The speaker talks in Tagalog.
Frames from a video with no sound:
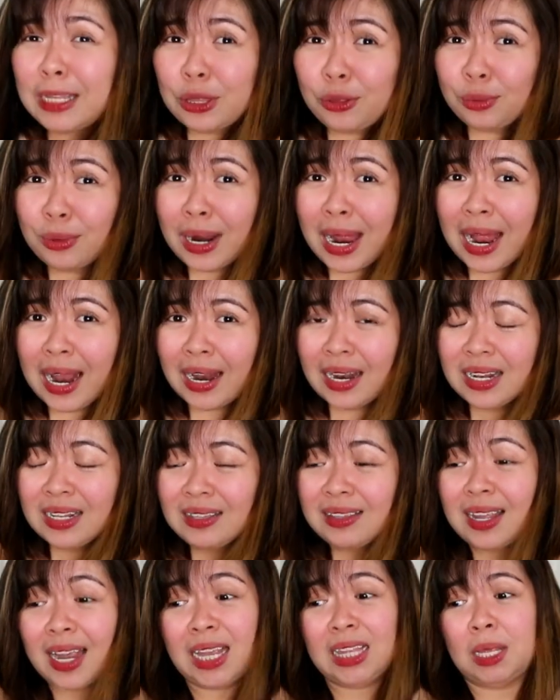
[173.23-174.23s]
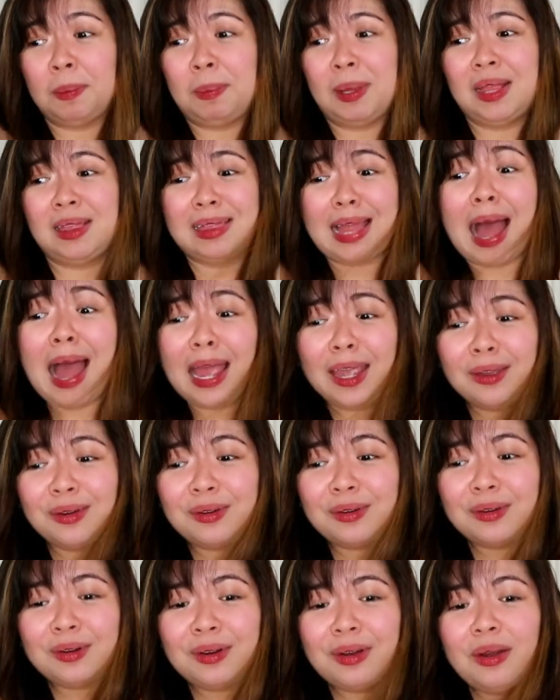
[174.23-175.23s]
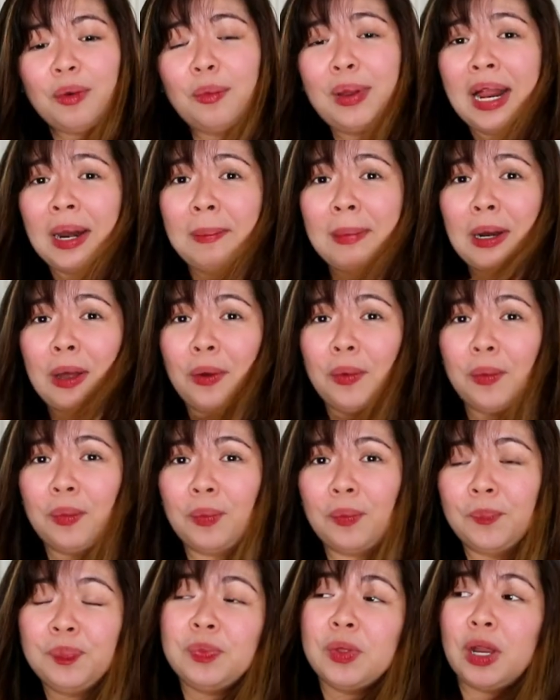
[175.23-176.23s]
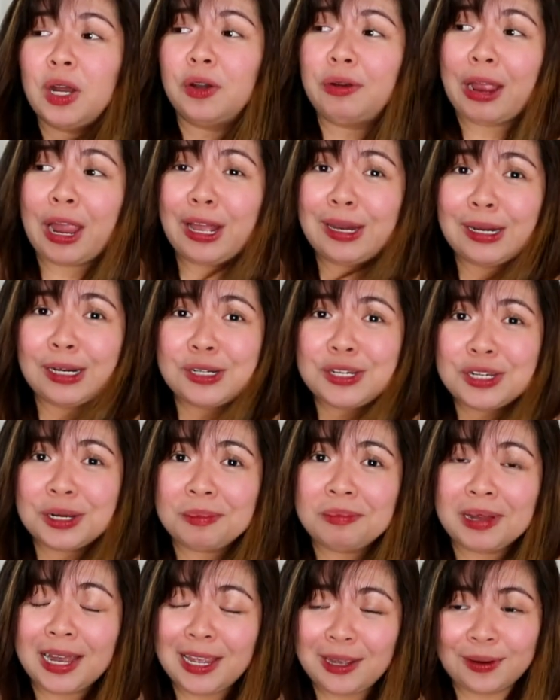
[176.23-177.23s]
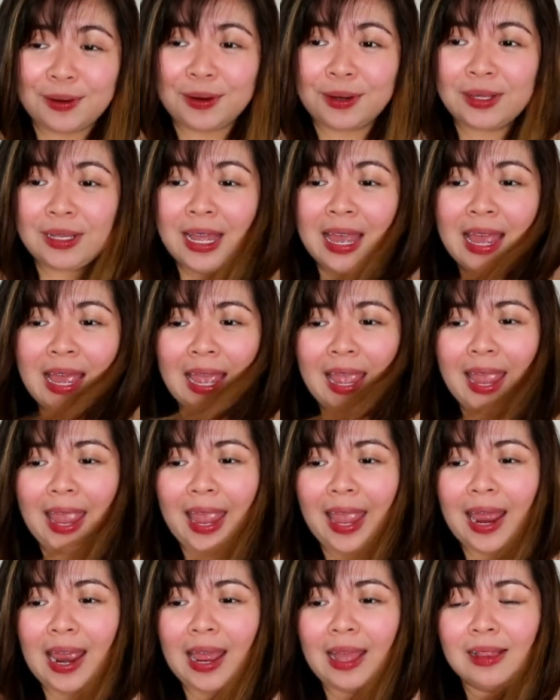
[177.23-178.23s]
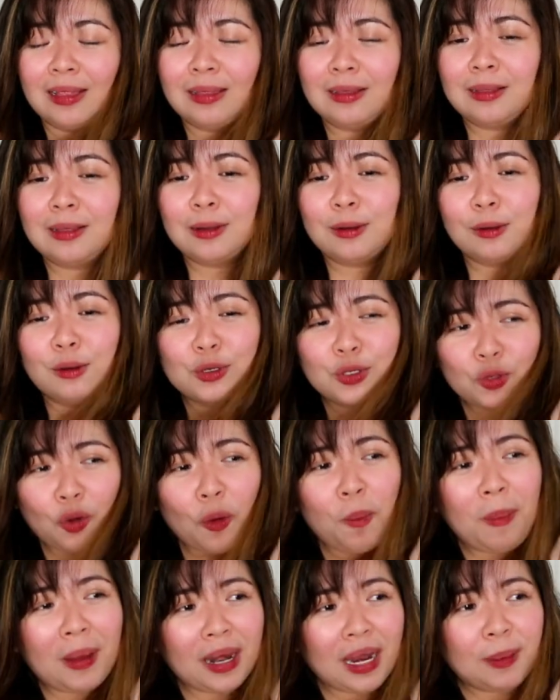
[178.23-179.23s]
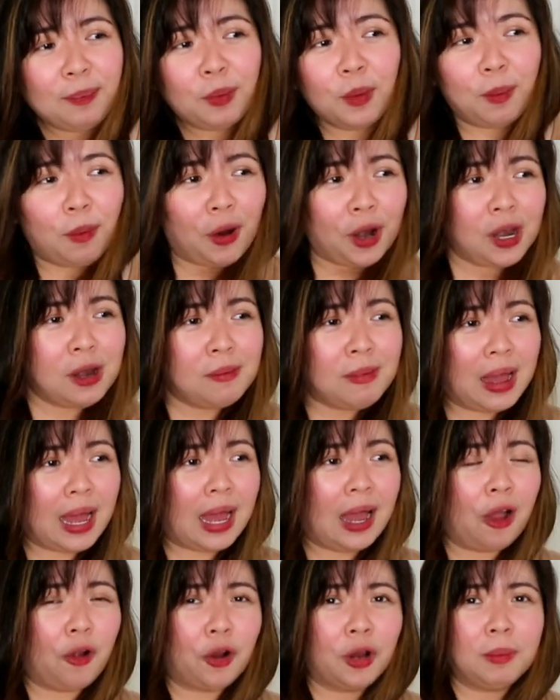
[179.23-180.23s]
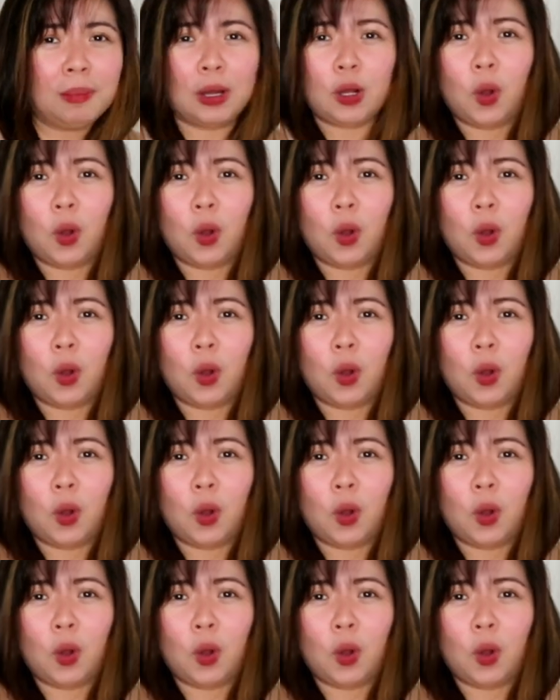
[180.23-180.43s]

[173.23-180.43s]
natural, nagtitipid tayo. Wala naman akong regular job ngayon. And gusto ko pa rin pumorma or